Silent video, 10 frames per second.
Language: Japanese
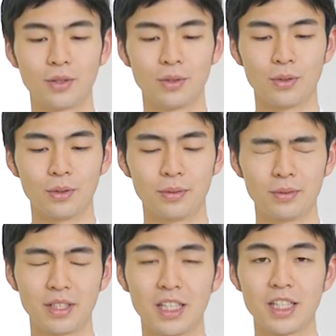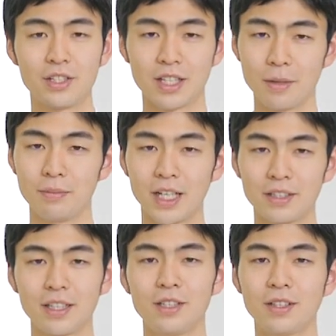この技術がなく
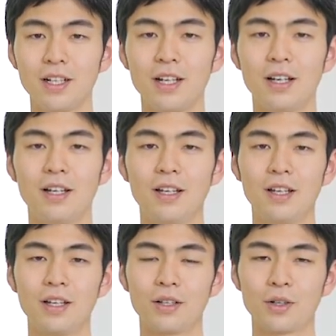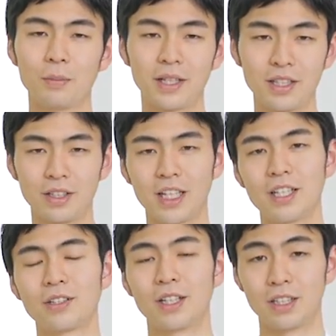なってるからこのバッティングができ
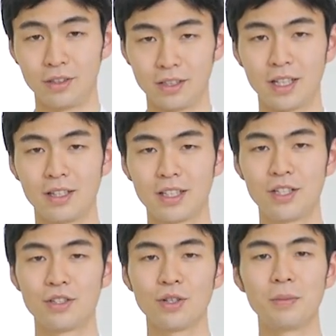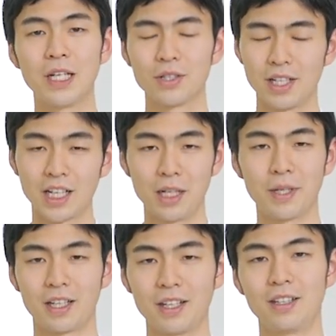なくなってるんだ技術を見直さなければ
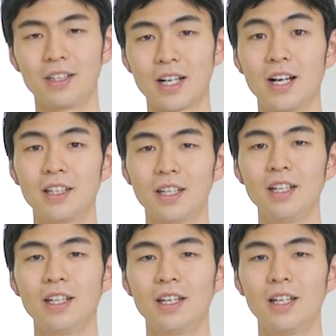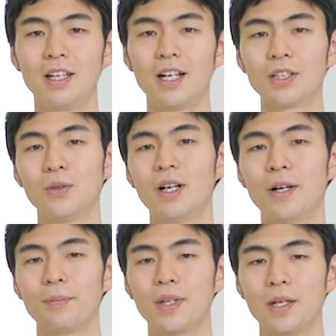いけないって考えたりあと
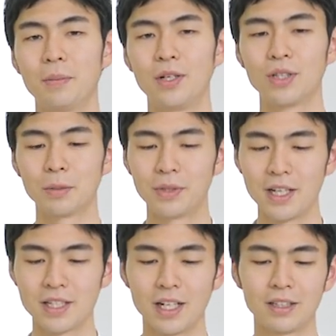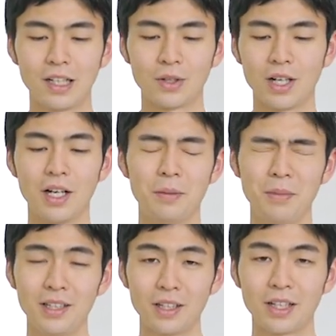はいろんなプレッシャーだったりとか
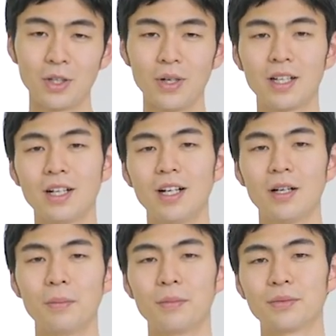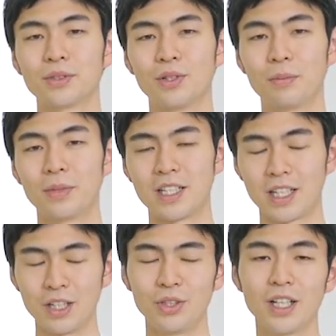メンタルが弱いからその打
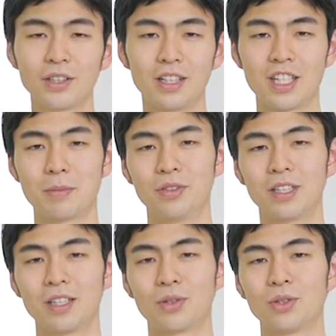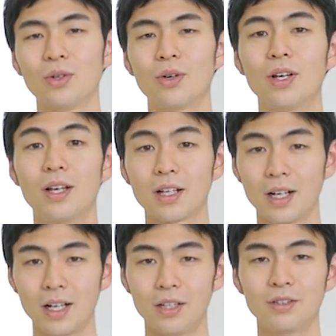席で打てなってしまうんだってことを
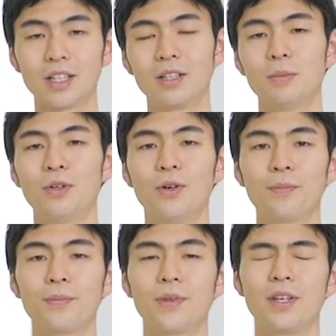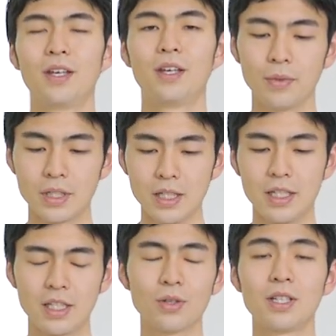考えるんだけどももし
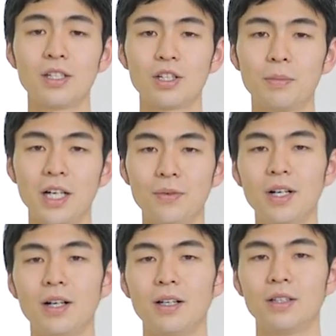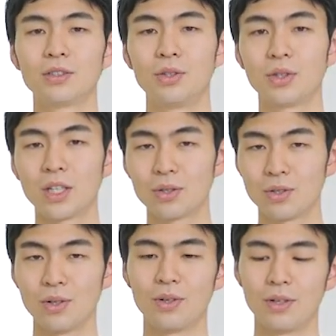イチロー選手の場合はそういう時こ
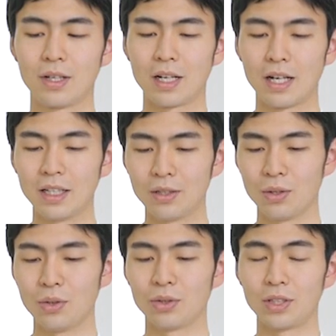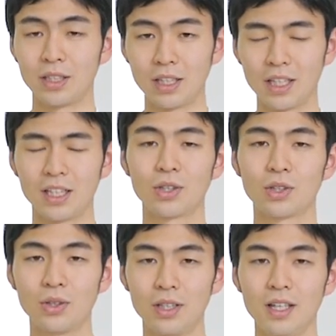そ体の方を徹底的に
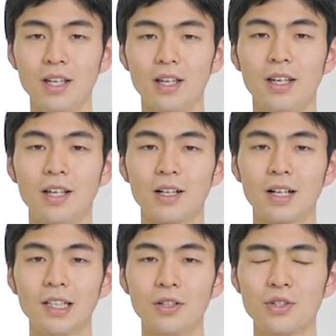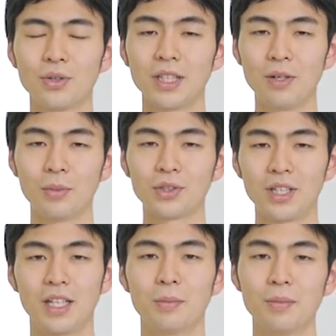整えて体の状態を元
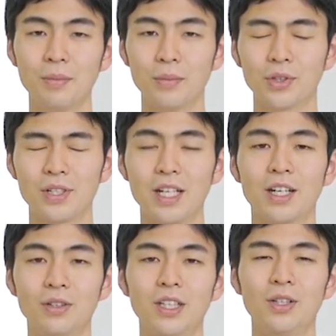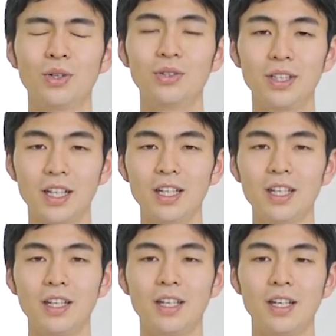に戻してあげる疲労を抜いた
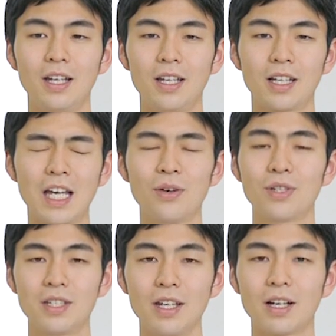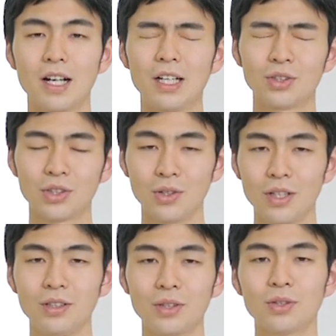りケアをして体を整え
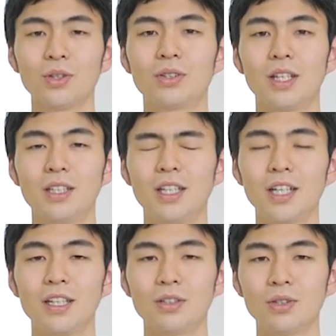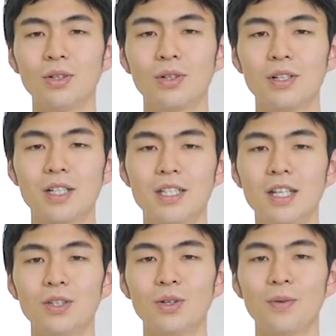るってことを徹底的にやると自
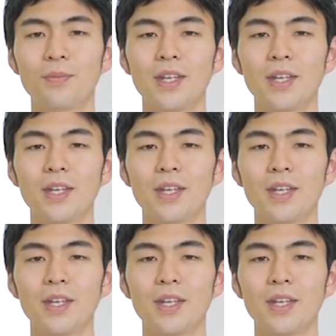然と